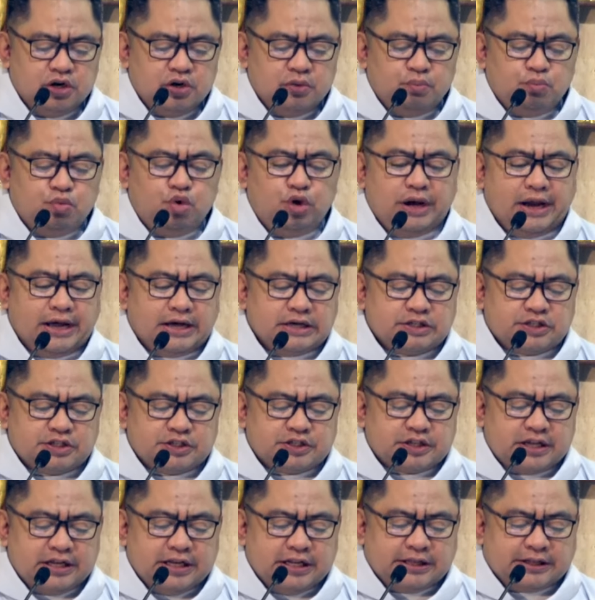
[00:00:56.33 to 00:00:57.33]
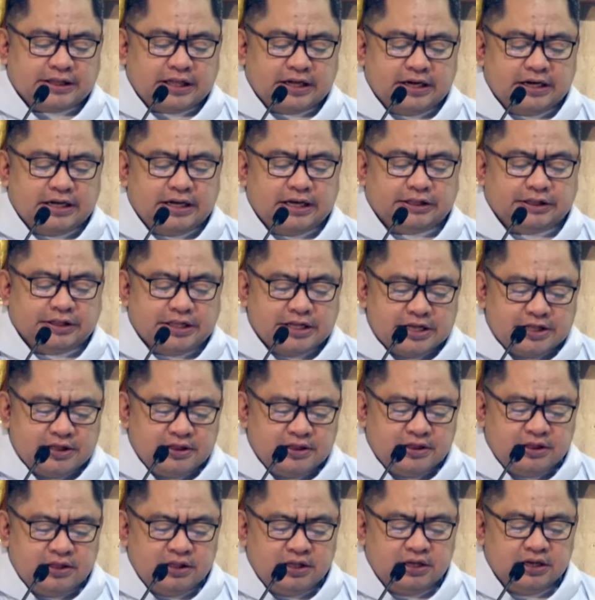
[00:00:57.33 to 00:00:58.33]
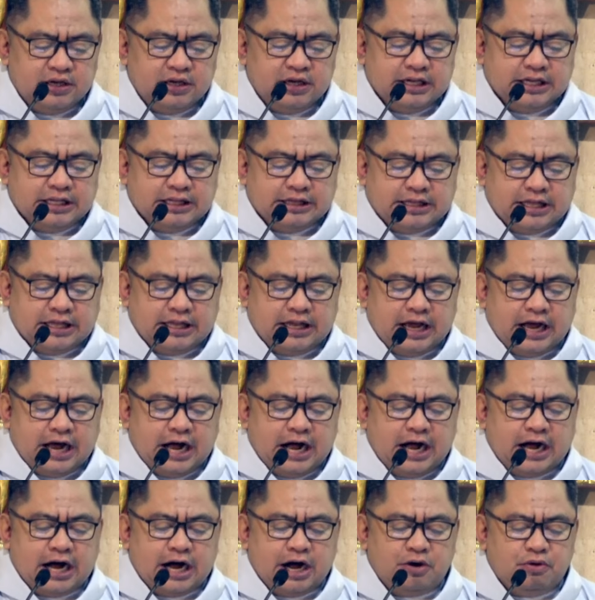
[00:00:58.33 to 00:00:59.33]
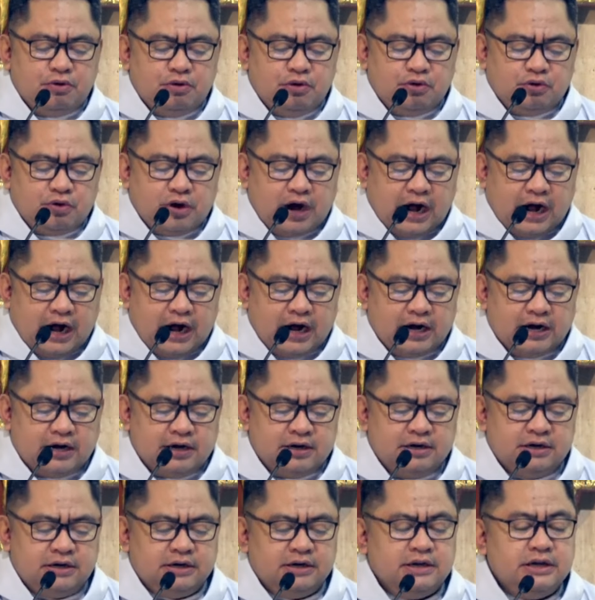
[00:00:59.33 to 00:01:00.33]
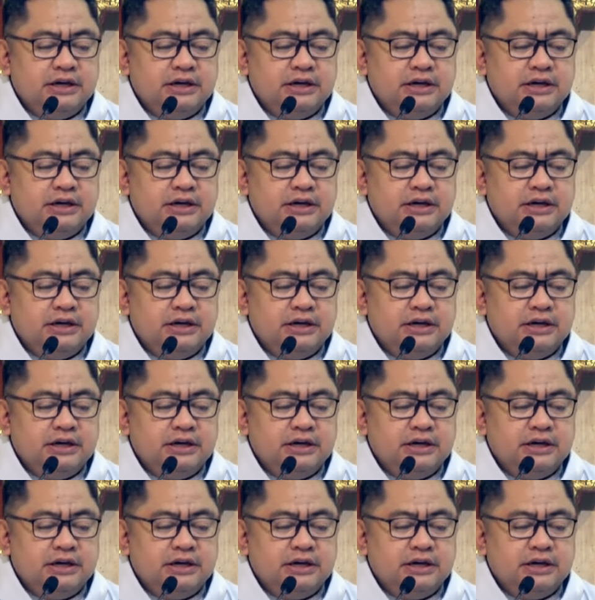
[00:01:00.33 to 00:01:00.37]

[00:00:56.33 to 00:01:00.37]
mula sa salitang Latin na nangangahulugang